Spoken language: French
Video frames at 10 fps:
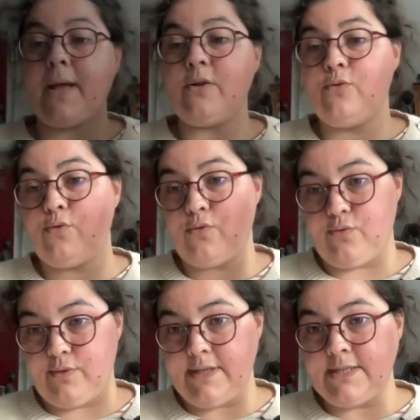de
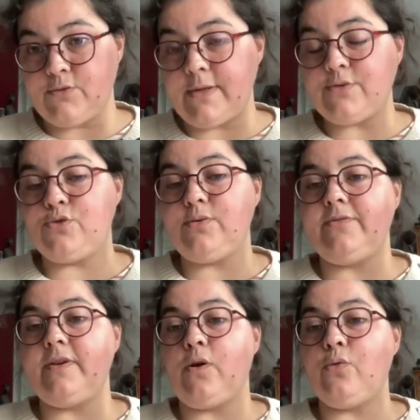Histoire du juif
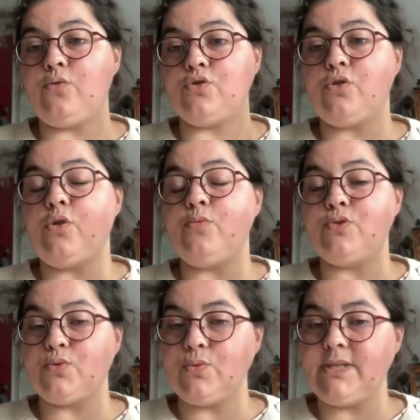errant de Jean
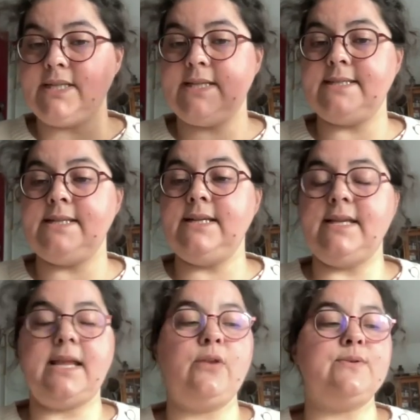d'Ormesson qui est décédé il y a
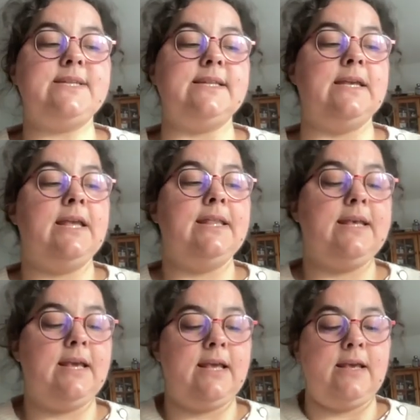quelques années.
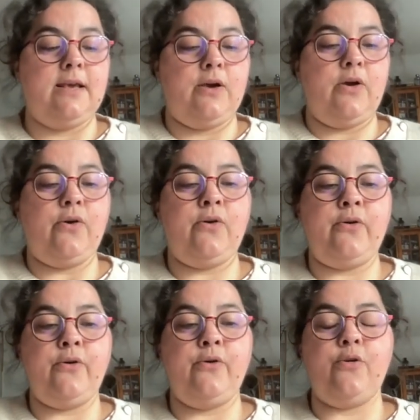
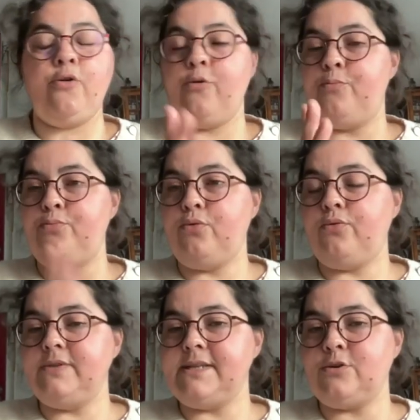Euh, pour
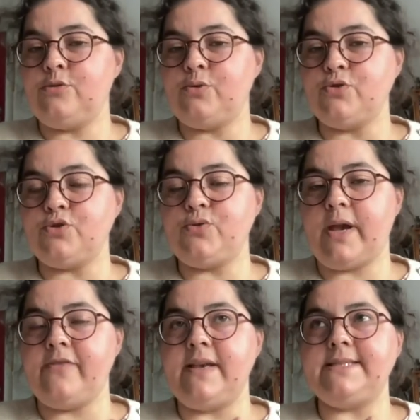vous dire comment je suis
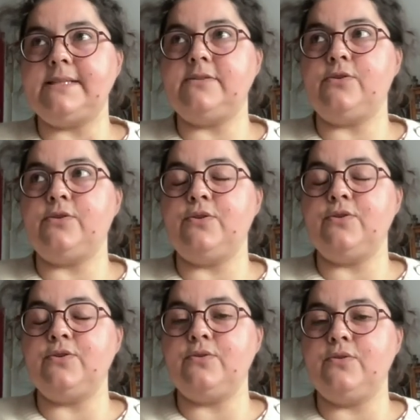arrivée à
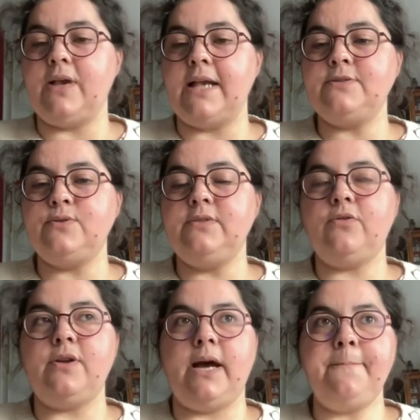euh, ce
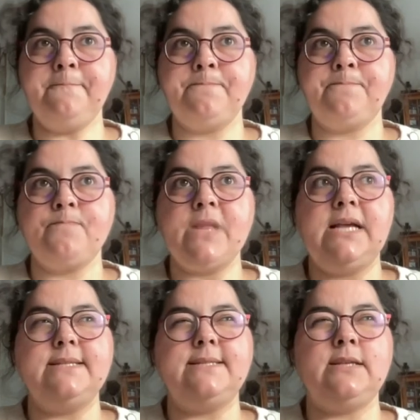livre-là,
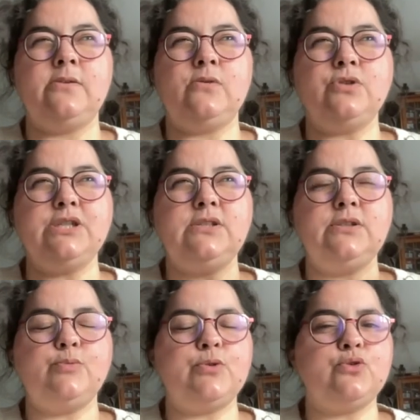c'est que quand j'étais,
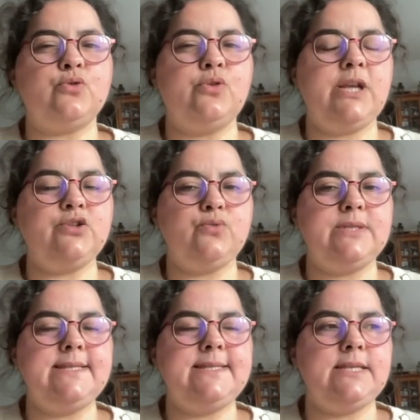je pense, au collège ou au
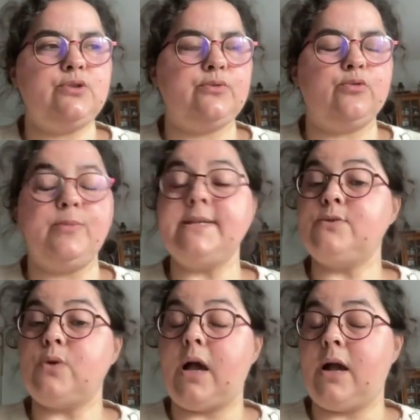lycée, je suis tombée
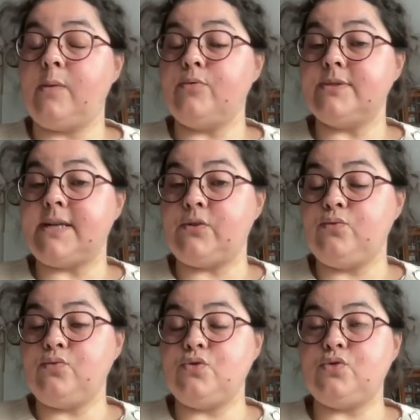sur un réponse à
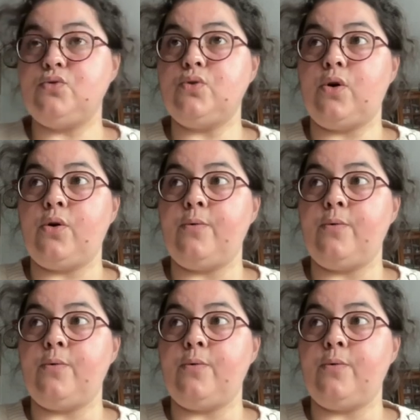tout, sur euh,